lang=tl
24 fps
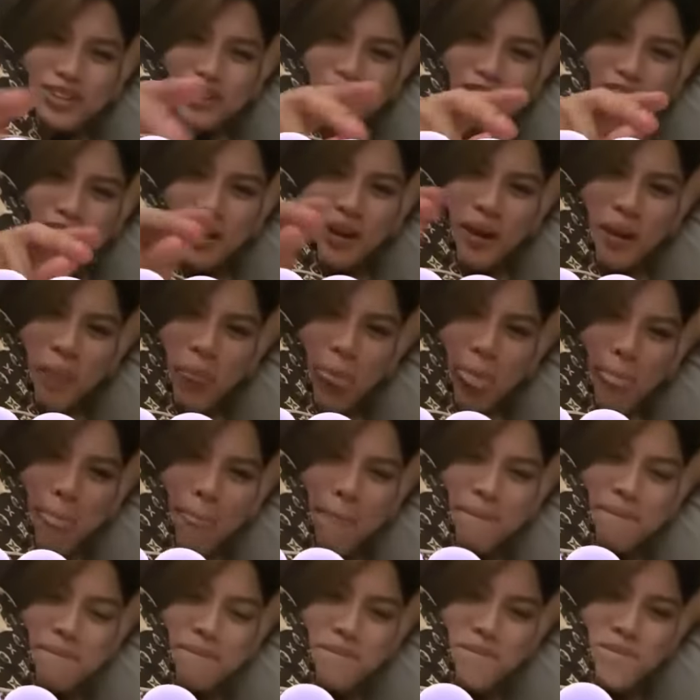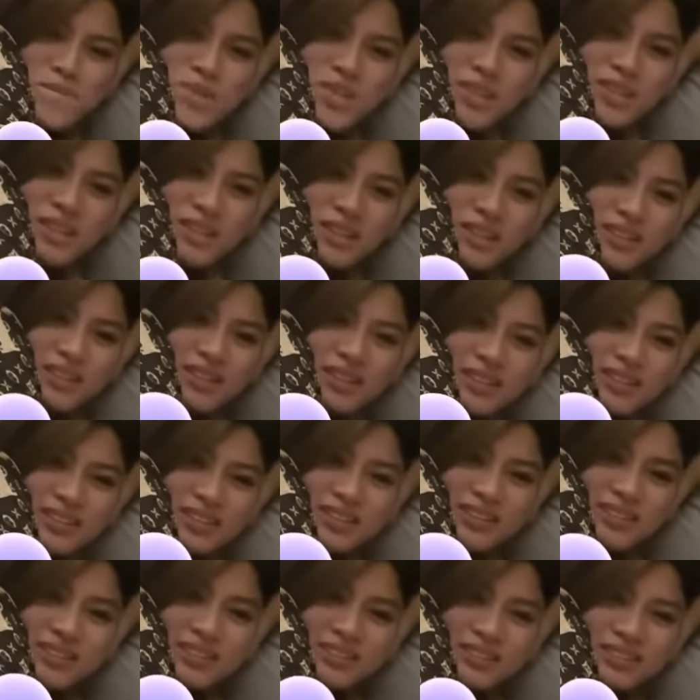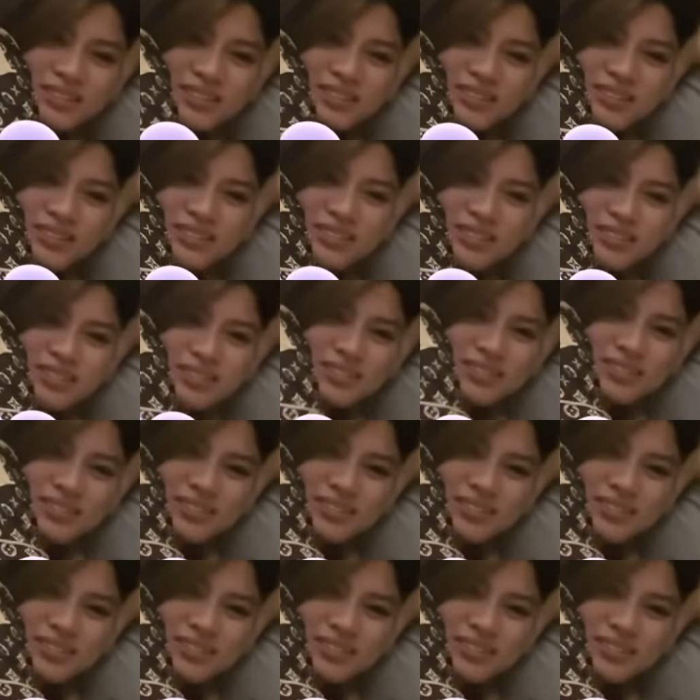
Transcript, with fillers: sunog na, naprito pa, sisingkit yung mata